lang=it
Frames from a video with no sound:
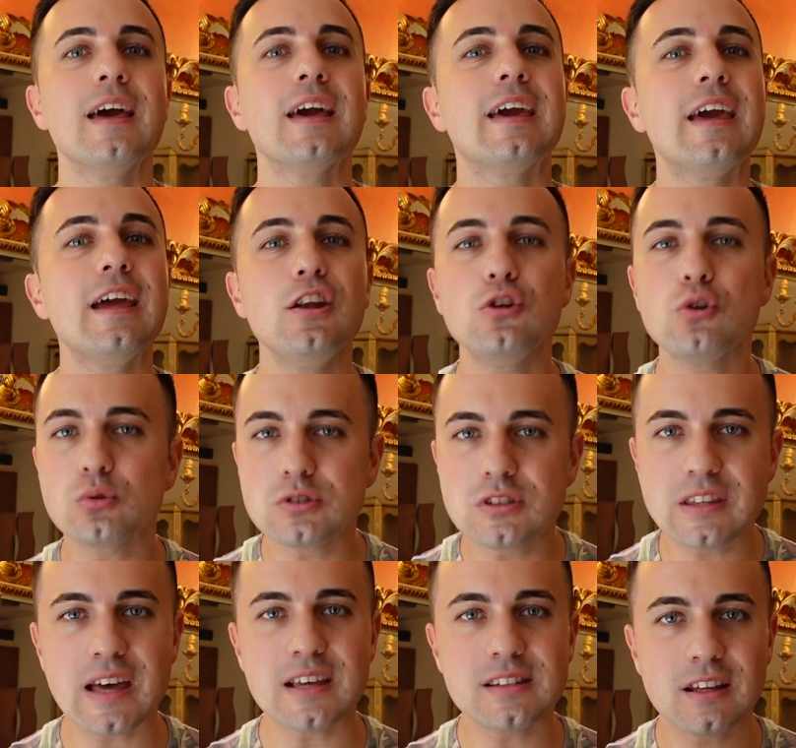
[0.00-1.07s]
che non
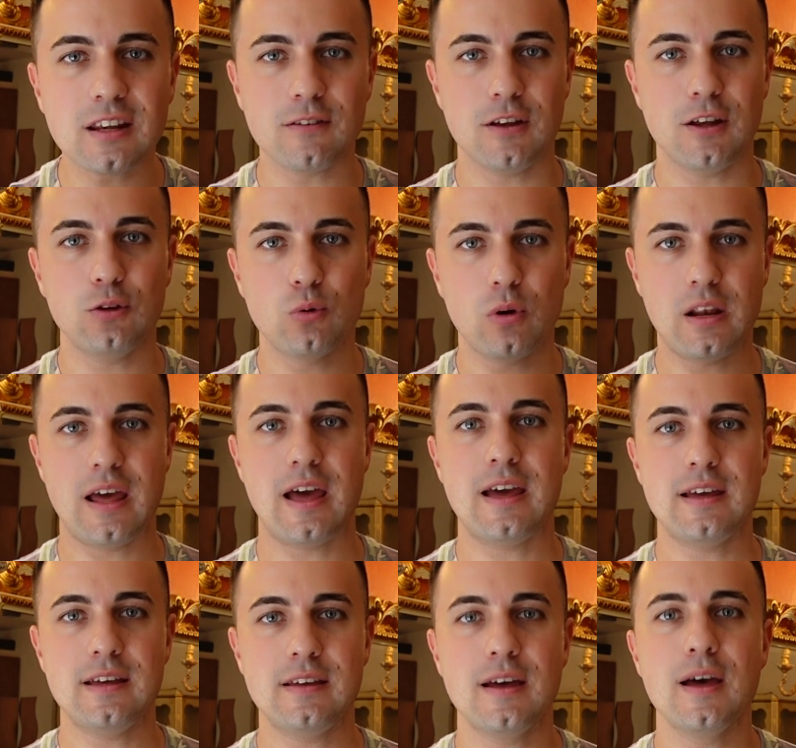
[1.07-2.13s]
stai scrivendo a
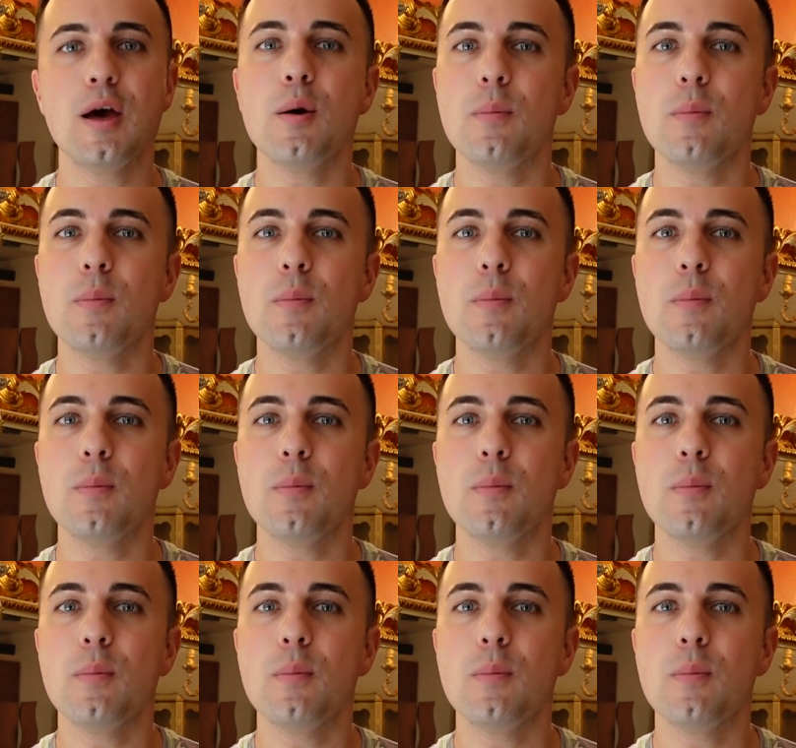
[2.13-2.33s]
lei